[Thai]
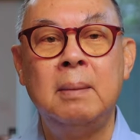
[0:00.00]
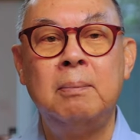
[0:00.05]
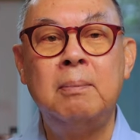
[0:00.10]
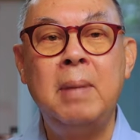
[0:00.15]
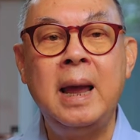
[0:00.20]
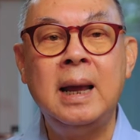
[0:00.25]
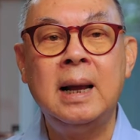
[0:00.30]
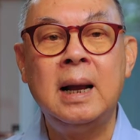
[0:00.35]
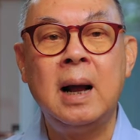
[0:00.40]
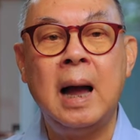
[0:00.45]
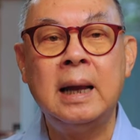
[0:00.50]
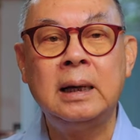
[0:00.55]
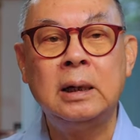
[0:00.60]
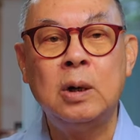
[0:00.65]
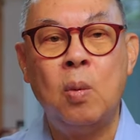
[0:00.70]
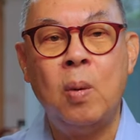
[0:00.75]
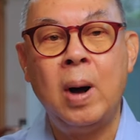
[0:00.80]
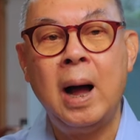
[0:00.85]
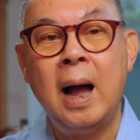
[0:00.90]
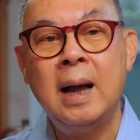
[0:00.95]
ไม่ขัด
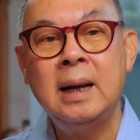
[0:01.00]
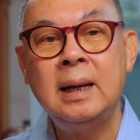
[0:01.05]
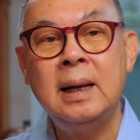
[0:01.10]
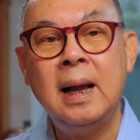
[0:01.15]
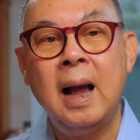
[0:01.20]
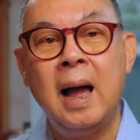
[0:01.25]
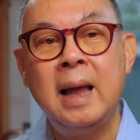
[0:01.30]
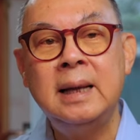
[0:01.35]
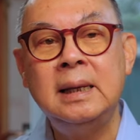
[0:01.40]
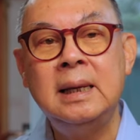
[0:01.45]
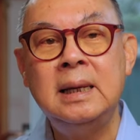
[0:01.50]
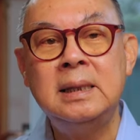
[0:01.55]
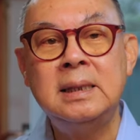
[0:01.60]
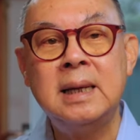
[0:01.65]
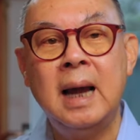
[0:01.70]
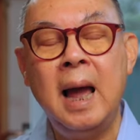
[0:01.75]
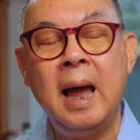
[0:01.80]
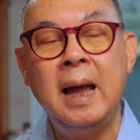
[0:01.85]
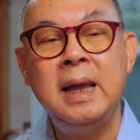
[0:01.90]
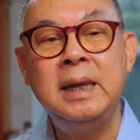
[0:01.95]
ขวางการที่
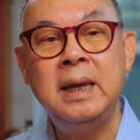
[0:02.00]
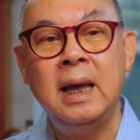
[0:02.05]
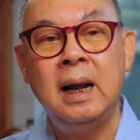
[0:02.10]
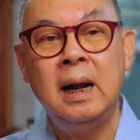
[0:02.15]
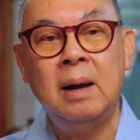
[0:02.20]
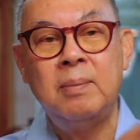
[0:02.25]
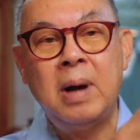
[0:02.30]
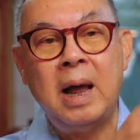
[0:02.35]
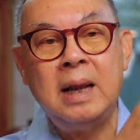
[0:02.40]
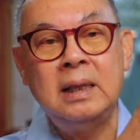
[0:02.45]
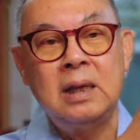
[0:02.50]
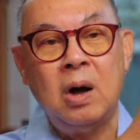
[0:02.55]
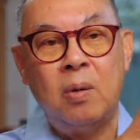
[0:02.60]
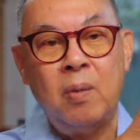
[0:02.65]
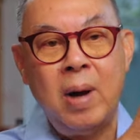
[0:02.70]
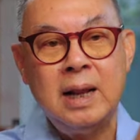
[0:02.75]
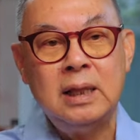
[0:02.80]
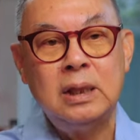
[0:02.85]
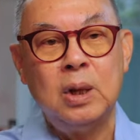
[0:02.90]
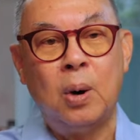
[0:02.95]
จะให้เยอรมันตะ
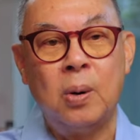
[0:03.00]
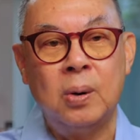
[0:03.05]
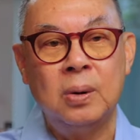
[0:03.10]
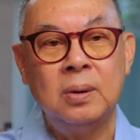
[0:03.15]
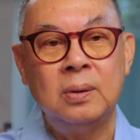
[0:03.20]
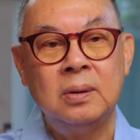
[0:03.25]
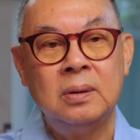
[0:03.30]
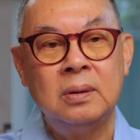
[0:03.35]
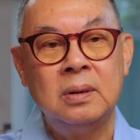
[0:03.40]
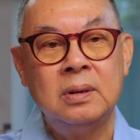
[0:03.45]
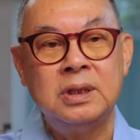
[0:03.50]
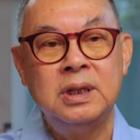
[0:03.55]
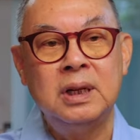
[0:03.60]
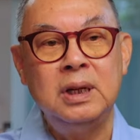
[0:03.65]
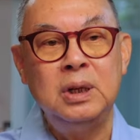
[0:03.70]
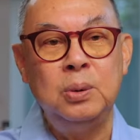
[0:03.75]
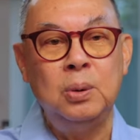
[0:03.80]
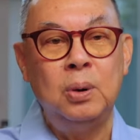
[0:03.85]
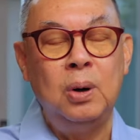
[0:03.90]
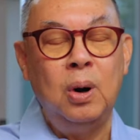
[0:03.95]
วันตก ซึ่
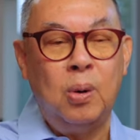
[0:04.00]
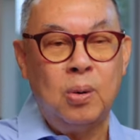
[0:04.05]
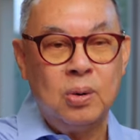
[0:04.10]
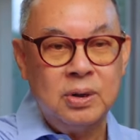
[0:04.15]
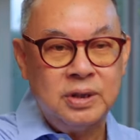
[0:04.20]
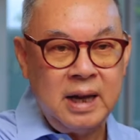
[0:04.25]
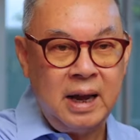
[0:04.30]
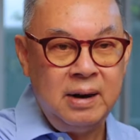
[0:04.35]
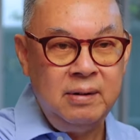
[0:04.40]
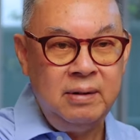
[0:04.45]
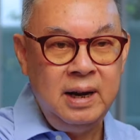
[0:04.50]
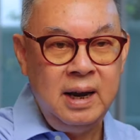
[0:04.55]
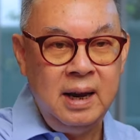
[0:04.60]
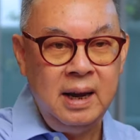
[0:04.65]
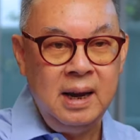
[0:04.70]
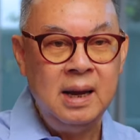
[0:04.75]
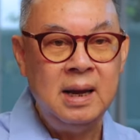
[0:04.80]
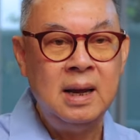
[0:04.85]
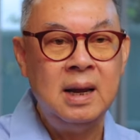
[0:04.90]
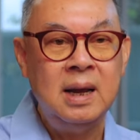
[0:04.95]
งอยู่โลกเสรี
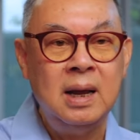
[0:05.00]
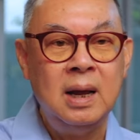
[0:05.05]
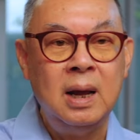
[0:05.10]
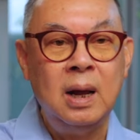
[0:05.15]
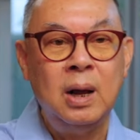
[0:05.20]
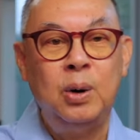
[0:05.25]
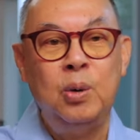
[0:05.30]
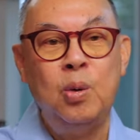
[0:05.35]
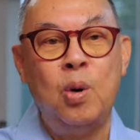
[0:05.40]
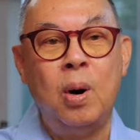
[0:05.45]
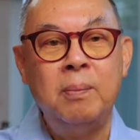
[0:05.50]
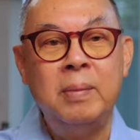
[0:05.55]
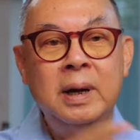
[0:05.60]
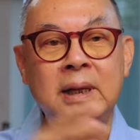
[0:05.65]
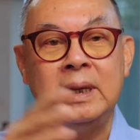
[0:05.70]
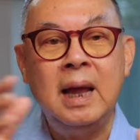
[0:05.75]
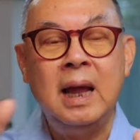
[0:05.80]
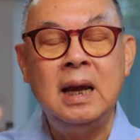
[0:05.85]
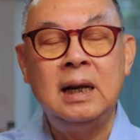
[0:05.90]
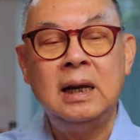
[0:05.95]
รวมป
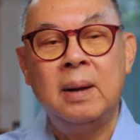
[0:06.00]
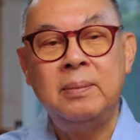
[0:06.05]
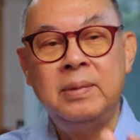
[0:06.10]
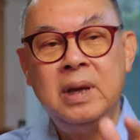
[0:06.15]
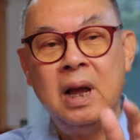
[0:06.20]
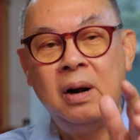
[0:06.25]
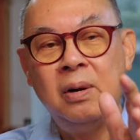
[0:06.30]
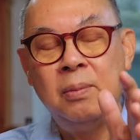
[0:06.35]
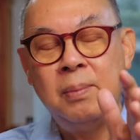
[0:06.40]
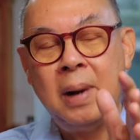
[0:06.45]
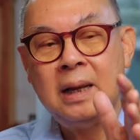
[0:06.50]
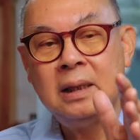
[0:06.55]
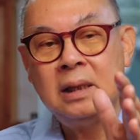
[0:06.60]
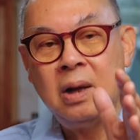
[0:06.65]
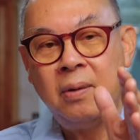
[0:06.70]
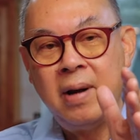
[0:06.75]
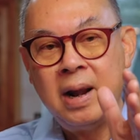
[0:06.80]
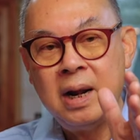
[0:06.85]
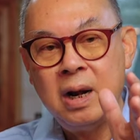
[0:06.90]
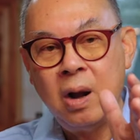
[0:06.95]
ระเทศกับเยอรมัน
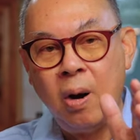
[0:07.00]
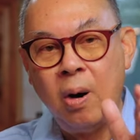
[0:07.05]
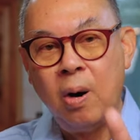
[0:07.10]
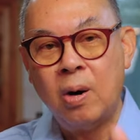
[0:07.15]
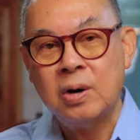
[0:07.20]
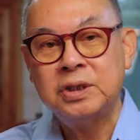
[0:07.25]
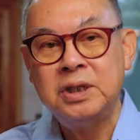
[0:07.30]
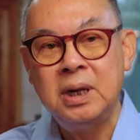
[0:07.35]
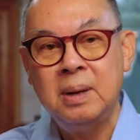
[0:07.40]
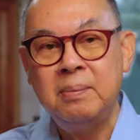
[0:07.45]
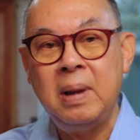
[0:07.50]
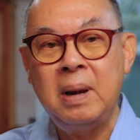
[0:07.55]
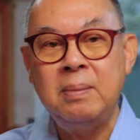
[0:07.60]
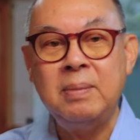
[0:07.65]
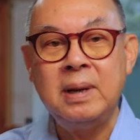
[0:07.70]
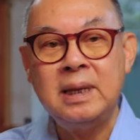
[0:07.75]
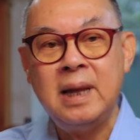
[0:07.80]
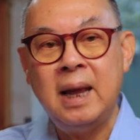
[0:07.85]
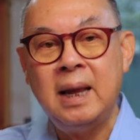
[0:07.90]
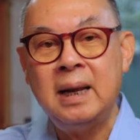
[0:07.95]
ตะวันออก ซึ่งเป็น
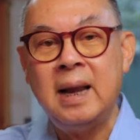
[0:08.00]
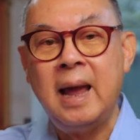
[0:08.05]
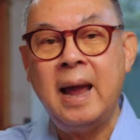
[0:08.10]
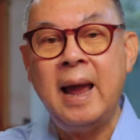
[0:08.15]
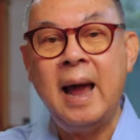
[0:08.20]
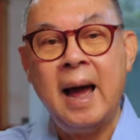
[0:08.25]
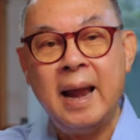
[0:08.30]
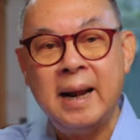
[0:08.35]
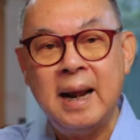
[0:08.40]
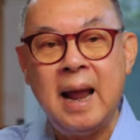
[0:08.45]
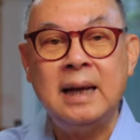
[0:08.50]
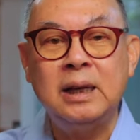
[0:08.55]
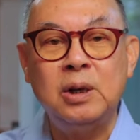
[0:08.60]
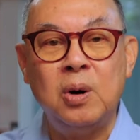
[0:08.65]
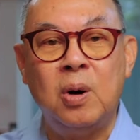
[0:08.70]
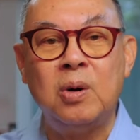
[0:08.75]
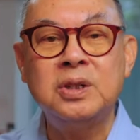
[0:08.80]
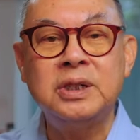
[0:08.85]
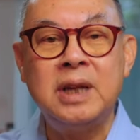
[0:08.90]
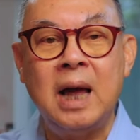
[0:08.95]
ประเทศในอาณัต
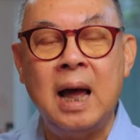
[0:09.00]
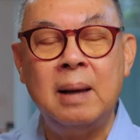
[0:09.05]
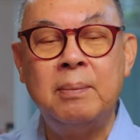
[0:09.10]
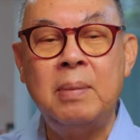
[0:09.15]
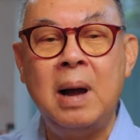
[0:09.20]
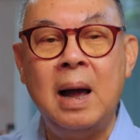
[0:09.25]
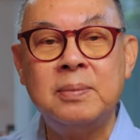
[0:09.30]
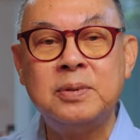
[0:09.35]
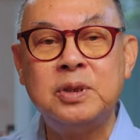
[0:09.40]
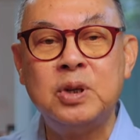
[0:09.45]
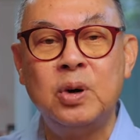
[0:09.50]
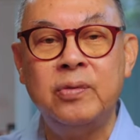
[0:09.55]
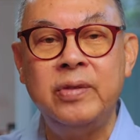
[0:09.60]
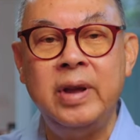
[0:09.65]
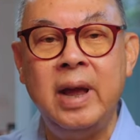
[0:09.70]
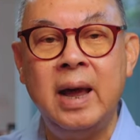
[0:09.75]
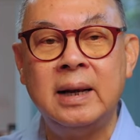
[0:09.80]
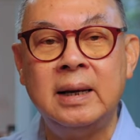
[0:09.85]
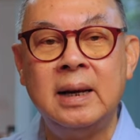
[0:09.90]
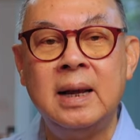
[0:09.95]
ของสหภาพโซ
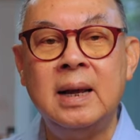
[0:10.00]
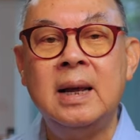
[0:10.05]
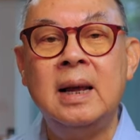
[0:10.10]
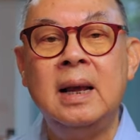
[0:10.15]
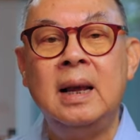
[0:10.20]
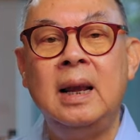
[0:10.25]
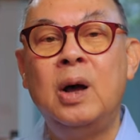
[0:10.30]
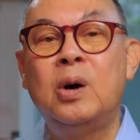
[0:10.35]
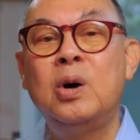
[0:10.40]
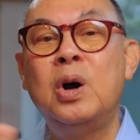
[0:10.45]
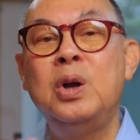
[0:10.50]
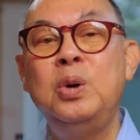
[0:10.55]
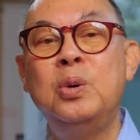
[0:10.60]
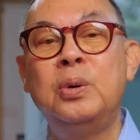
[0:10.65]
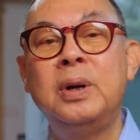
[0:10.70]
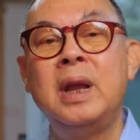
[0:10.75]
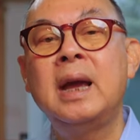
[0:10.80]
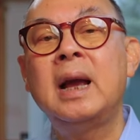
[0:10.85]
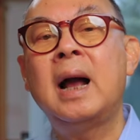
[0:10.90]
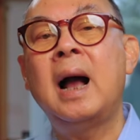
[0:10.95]
เวียตแล้วก็อ
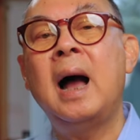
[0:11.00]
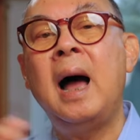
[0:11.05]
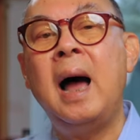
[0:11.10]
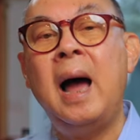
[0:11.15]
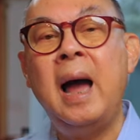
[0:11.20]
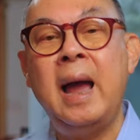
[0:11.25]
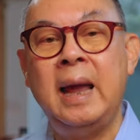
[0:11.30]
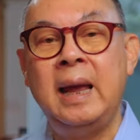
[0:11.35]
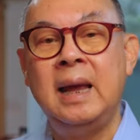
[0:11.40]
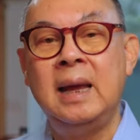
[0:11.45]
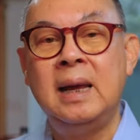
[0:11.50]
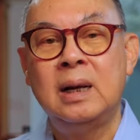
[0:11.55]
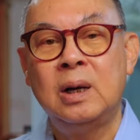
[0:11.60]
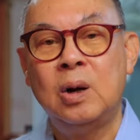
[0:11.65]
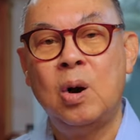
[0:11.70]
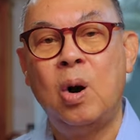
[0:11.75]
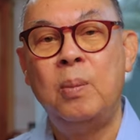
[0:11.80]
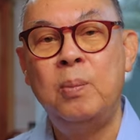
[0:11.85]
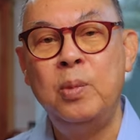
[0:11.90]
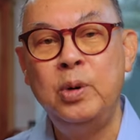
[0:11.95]
ยู่ในค่าย
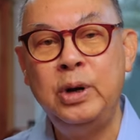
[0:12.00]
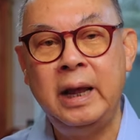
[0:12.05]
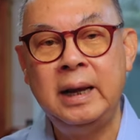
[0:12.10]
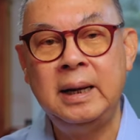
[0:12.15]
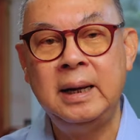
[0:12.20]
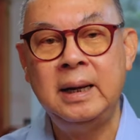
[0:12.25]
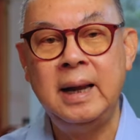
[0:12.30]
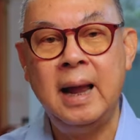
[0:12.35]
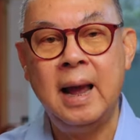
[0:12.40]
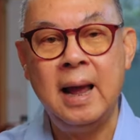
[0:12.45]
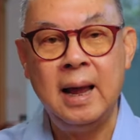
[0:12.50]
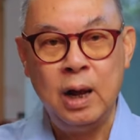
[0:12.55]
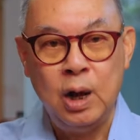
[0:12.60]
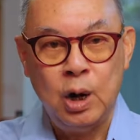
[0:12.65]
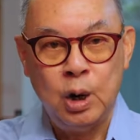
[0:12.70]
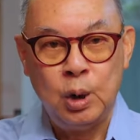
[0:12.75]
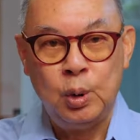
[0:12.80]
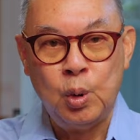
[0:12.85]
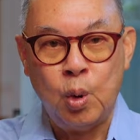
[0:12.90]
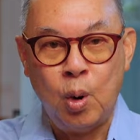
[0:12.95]
คอมมิวนิสต์เนี่ย
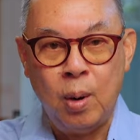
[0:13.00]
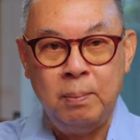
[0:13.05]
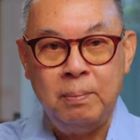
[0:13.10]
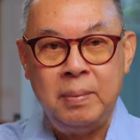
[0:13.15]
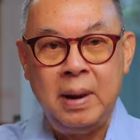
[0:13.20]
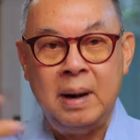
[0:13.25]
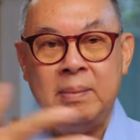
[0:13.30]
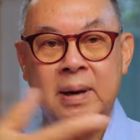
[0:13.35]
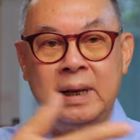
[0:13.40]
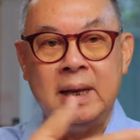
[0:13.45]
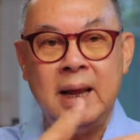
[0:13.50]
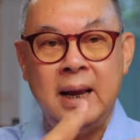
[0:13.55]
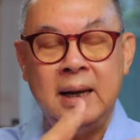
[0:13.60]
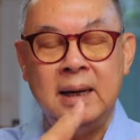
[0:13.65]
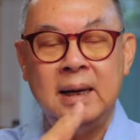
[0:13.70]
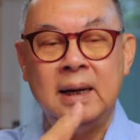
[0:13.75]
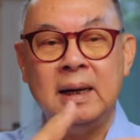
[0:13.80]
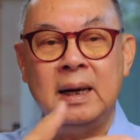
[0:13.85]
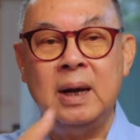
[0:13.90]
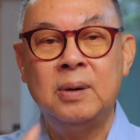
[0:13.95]
รวมเป็นประเทศ
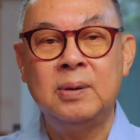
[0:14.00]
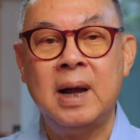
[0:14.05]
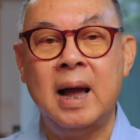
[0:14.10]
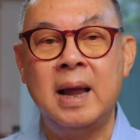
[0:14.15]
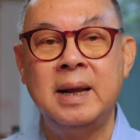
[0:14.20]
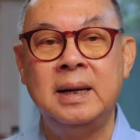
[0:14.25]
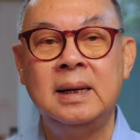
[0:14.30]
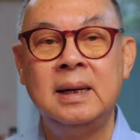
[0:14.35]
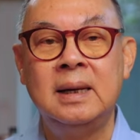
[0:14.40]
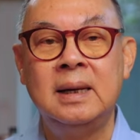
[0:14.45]
หนึ่งเดียวกัน